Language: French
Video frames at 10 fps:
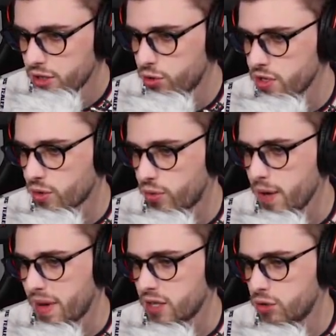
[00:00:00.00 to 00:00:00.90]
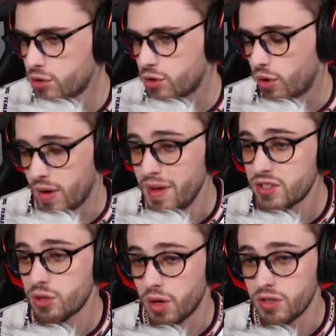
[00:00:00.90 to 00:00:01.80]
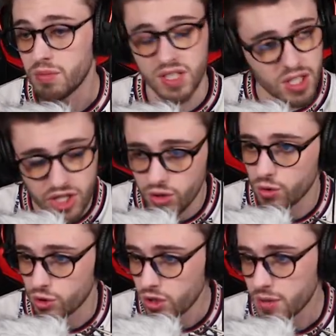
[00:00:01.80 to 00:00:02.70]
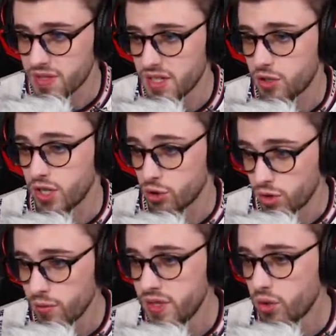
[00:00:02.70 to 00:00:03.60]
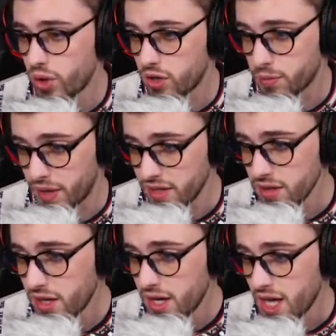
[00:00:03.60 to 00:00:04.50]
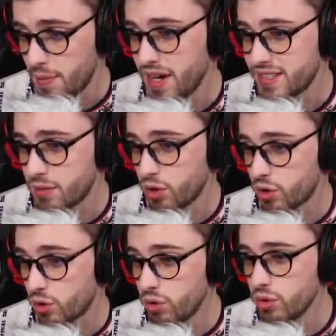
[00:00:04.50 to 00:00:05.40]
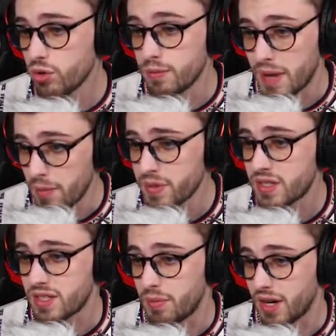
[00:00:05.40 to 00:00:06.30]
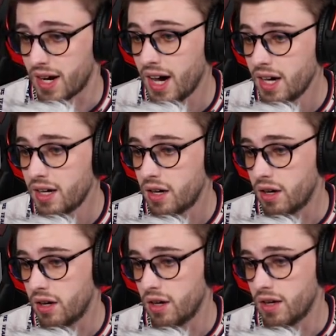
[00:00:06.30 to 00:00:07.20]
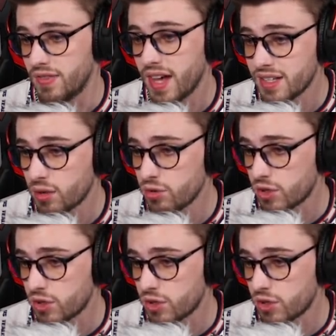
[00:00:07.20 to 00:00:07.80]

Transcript: Du coup, ils ont fait, bah écoute, on va mettre ce mode, mais caché dans le jeu, comme ça, dès que les joueurs finiront la campagne, et eh bah ben, ils débloqueront une map qui s'appellera euh, Narderon